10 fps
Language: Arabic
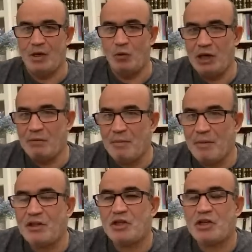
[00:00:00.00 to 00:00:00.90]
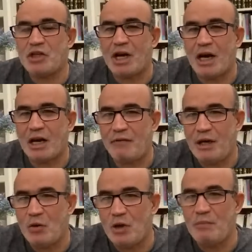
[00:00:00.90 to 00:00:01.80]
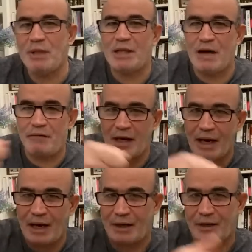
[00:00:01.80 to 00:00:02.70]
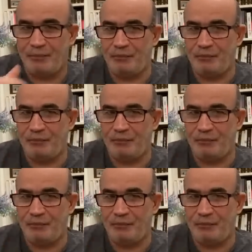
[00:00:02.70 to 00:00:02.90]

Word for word: واللي ما مدش شكاره في الاول مدها في الاخر